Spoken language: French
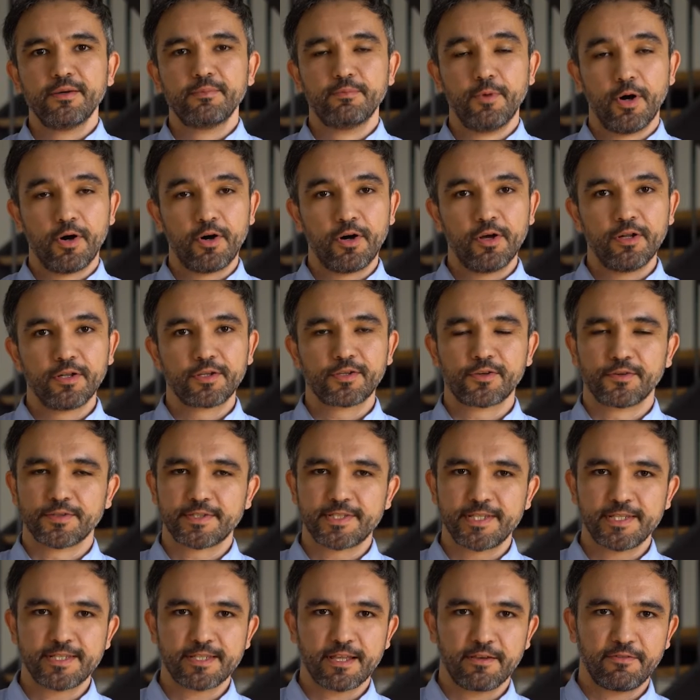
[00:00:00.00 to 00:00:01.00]
Mon rôle
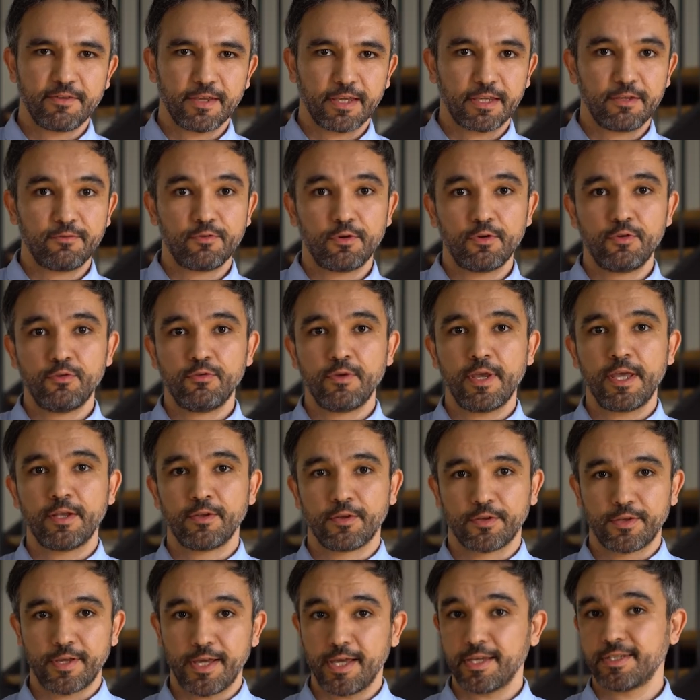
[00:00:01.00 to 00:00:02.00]
consiste à faire évoluer
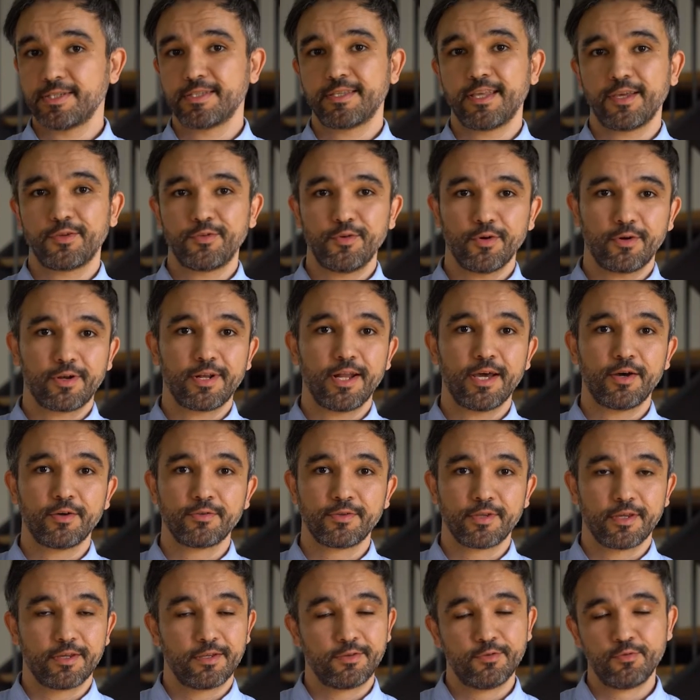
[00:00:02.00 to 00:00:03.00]
notre architecture
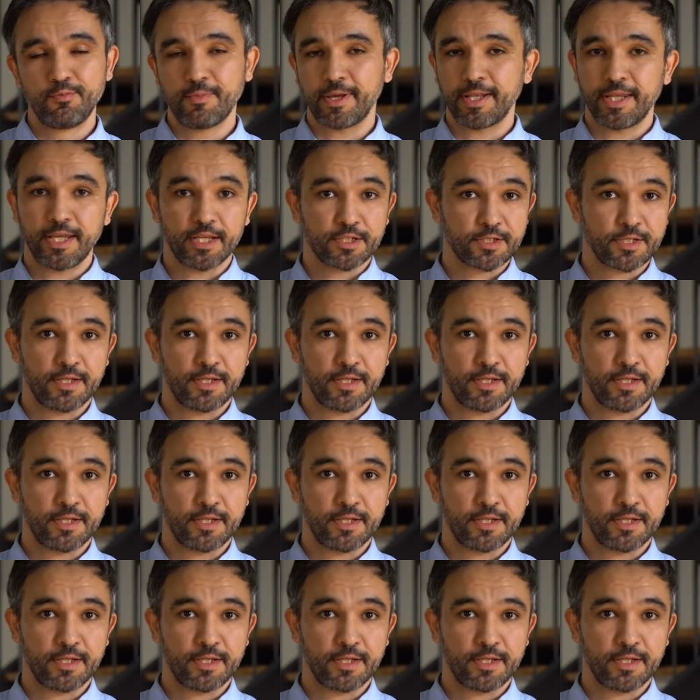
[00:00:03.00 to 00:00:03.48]
cloud d'une manière